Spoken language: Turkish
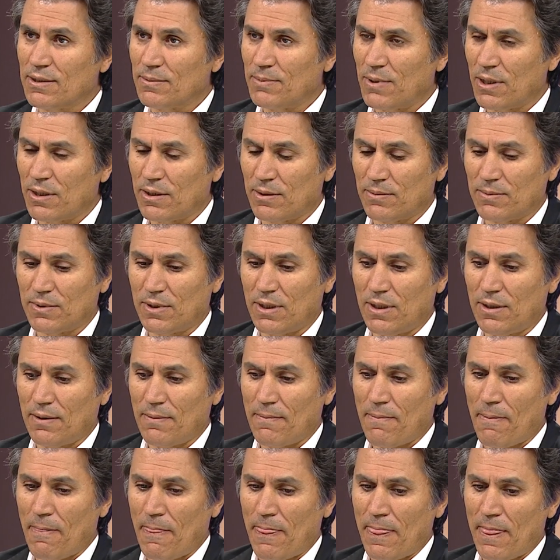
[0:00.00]
bakımından.
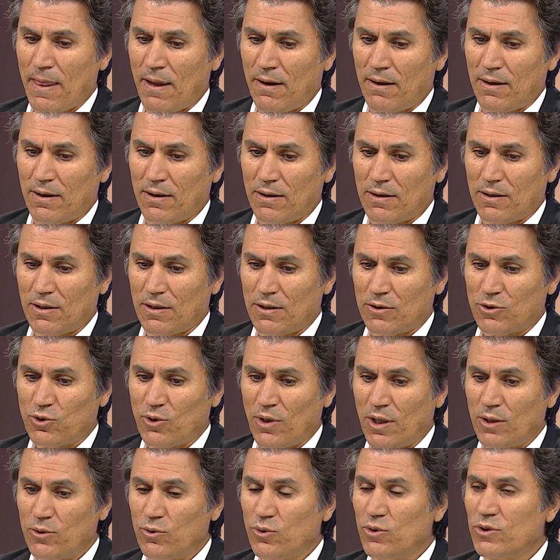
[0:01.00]
E,
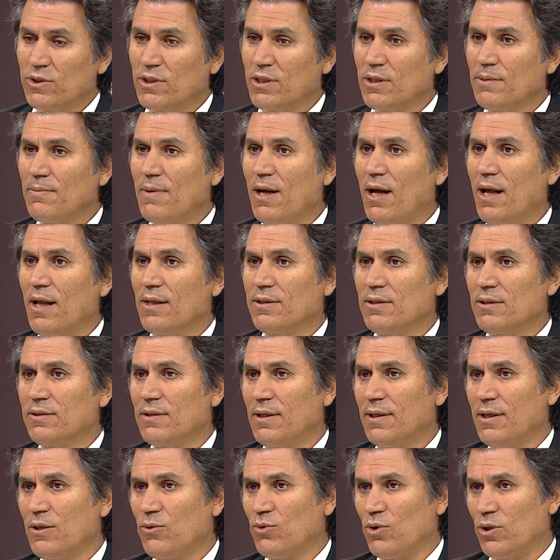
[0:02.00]
şu an 126
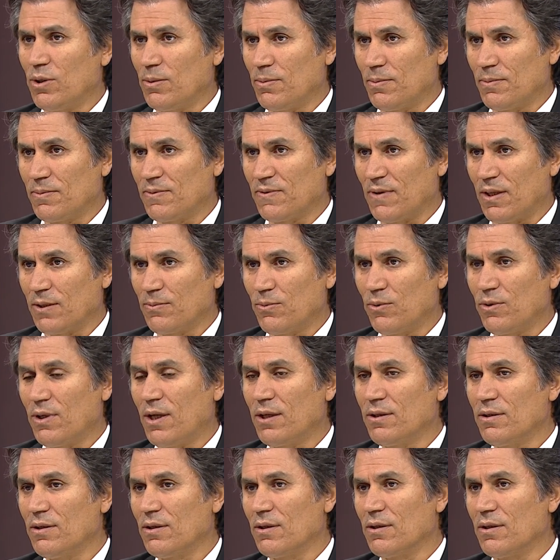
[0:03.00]
tane kulübümüz var.
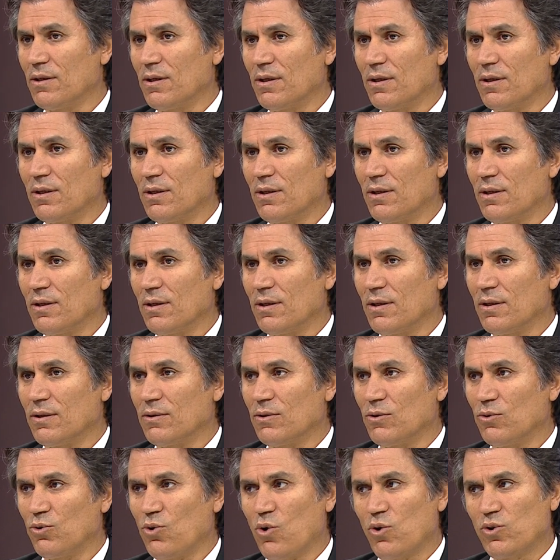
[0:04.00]
Bunların
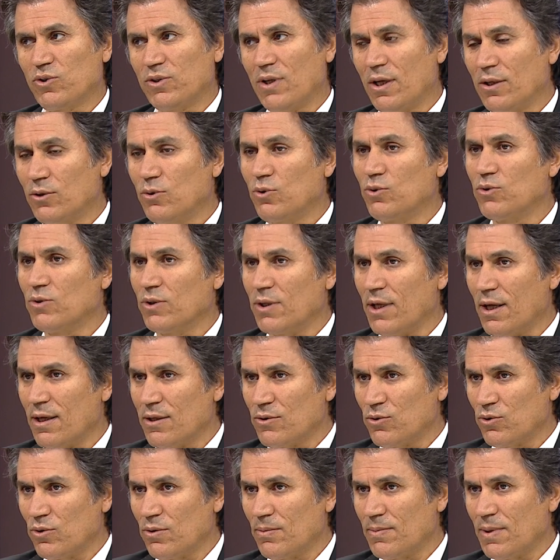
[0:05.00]
e, 90 küsürü
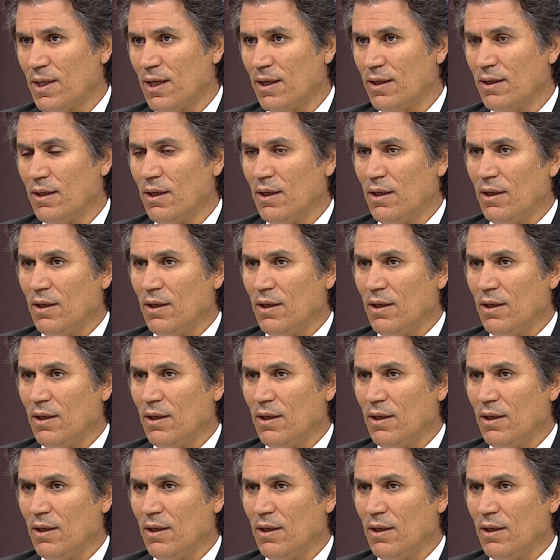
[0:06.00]
Erzurum'da.